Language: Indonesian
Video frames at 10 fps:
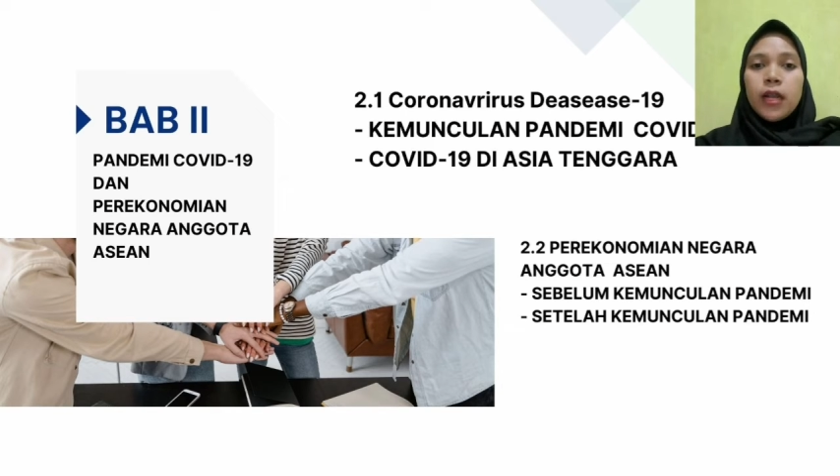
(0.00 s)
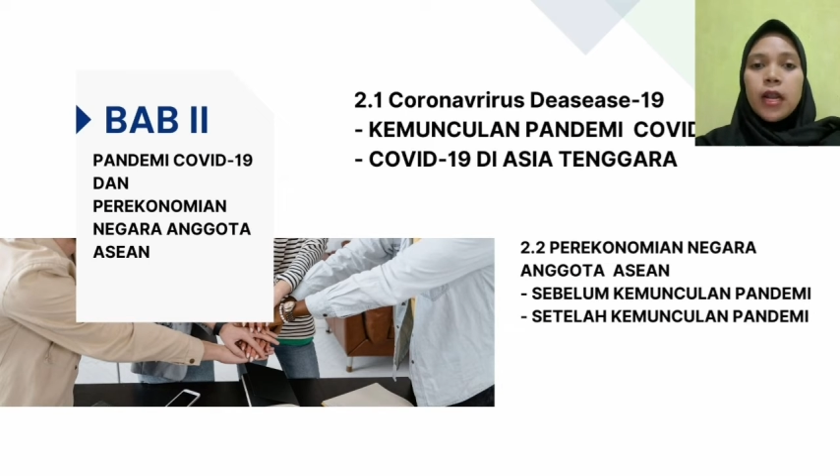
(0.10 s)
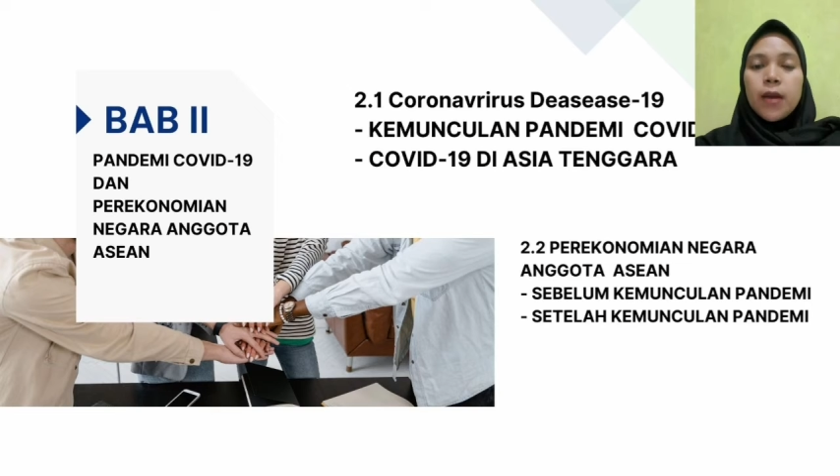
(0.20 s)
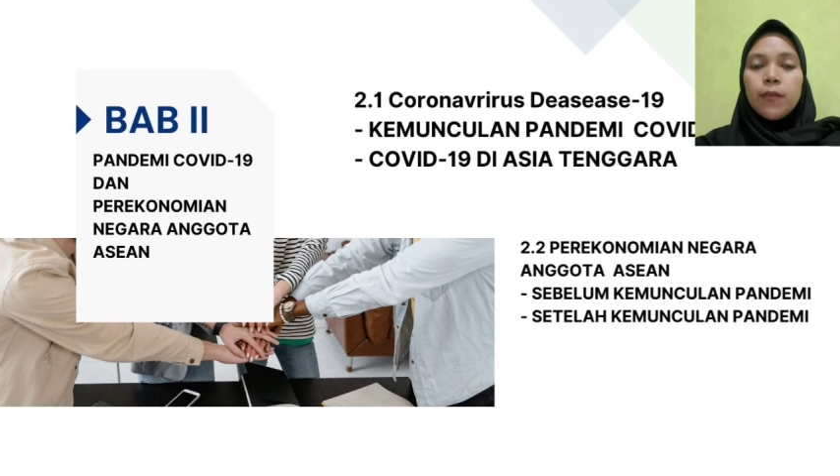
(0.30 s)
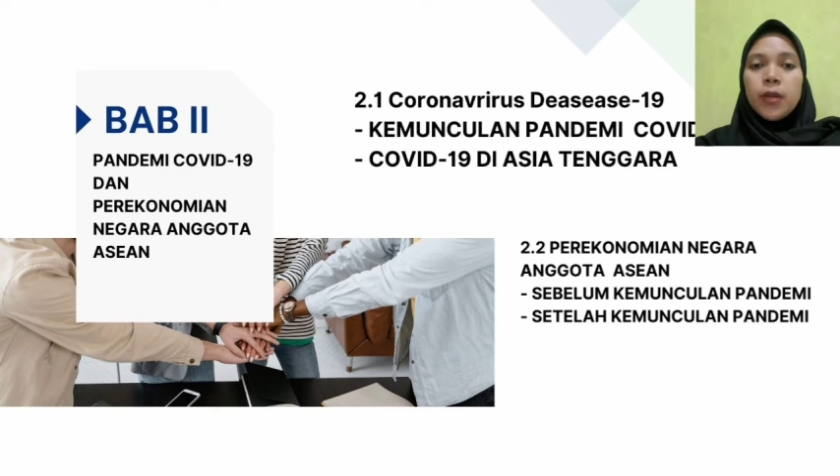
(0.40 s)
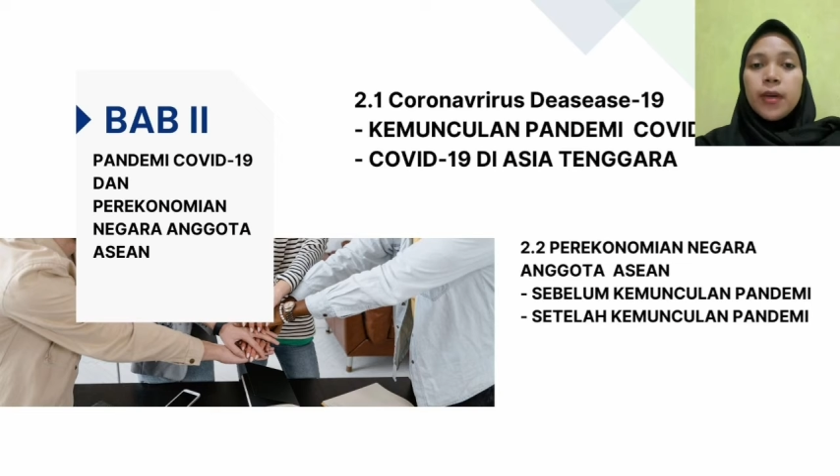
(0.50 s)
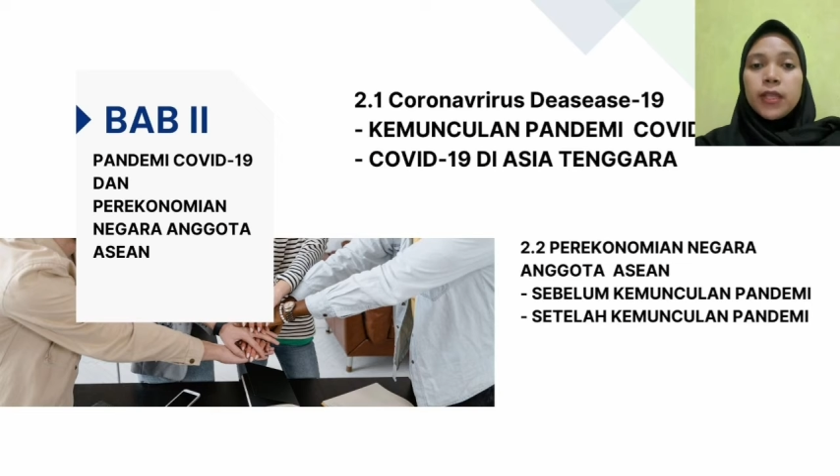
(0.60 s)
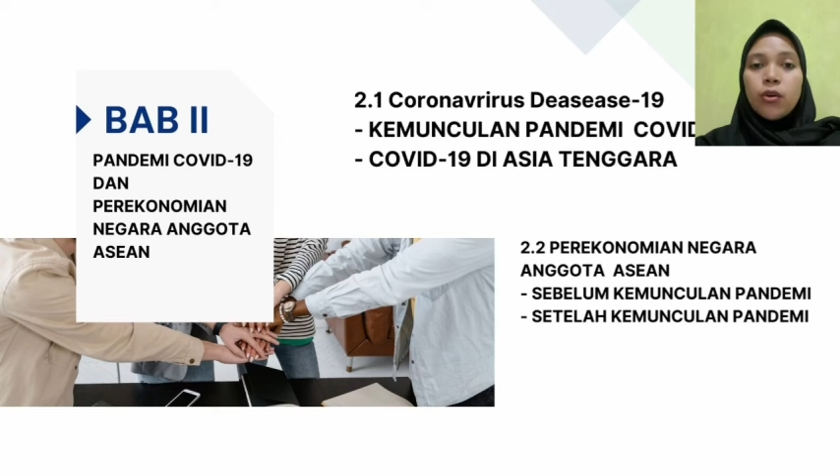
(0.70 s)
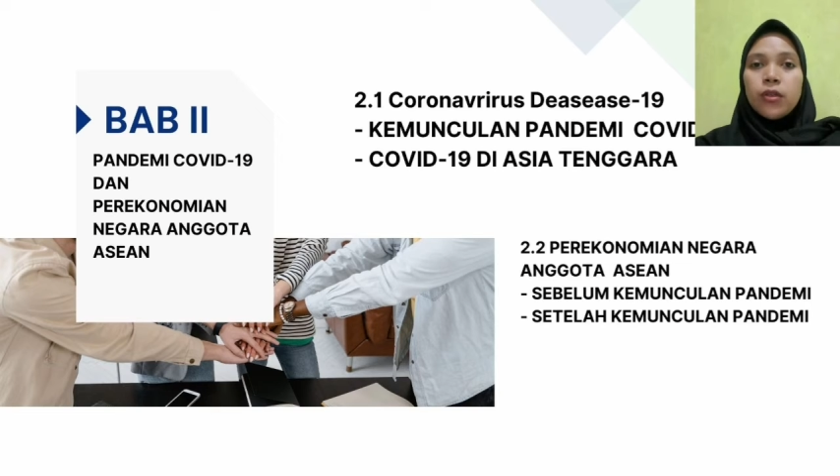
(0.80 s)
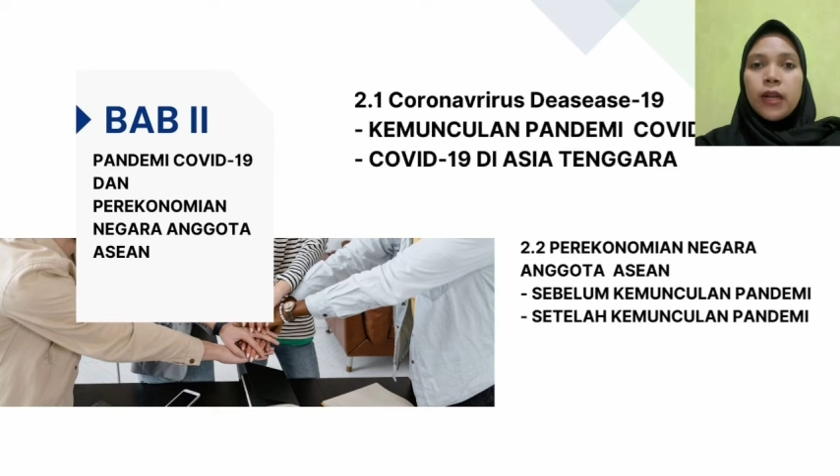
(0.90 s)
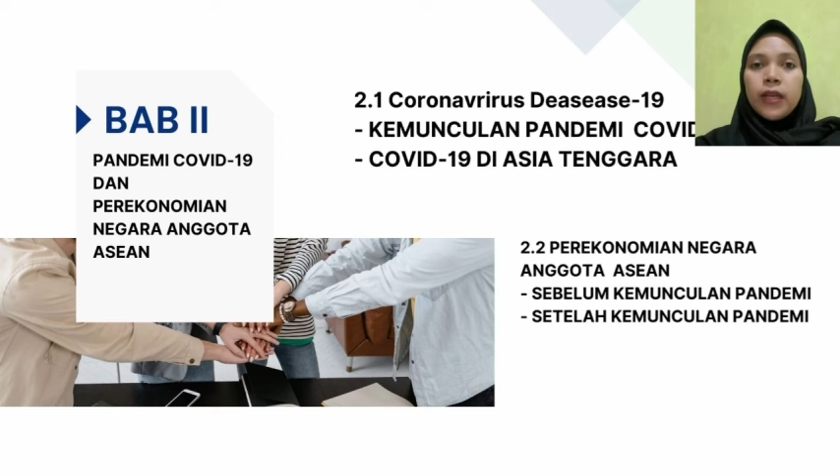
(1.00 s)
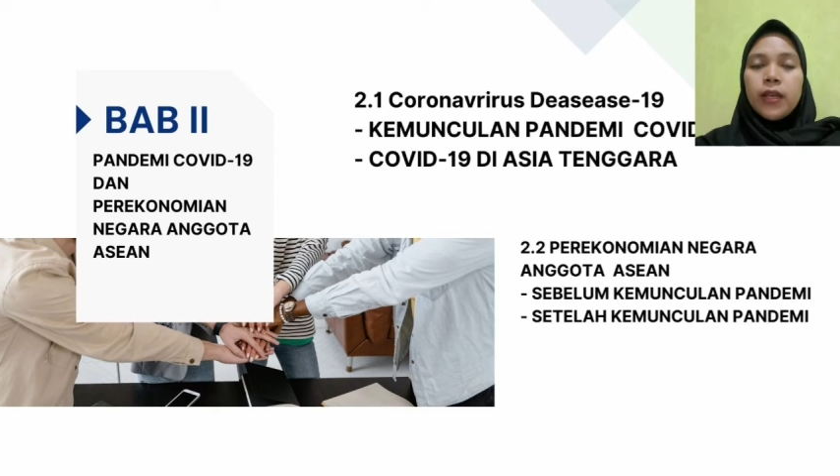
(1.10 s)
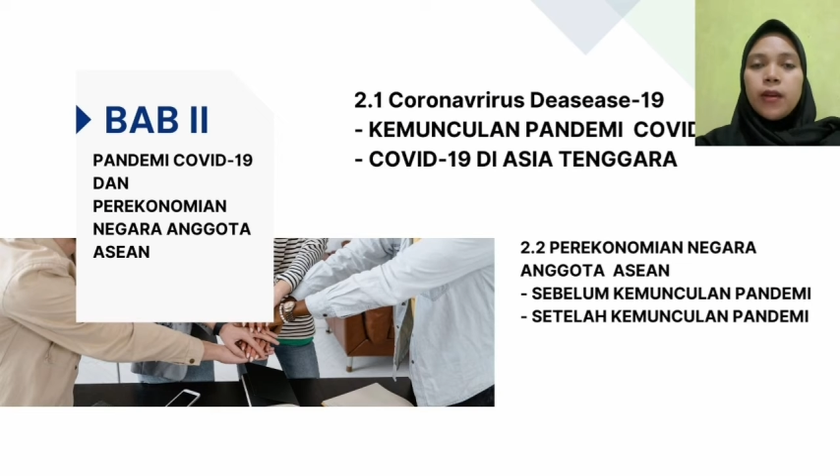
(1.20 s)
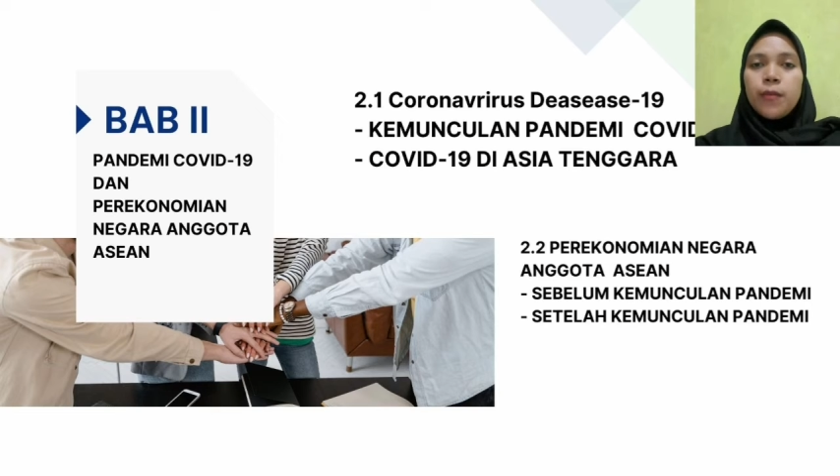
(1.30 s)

dalam lima tahun terakhir,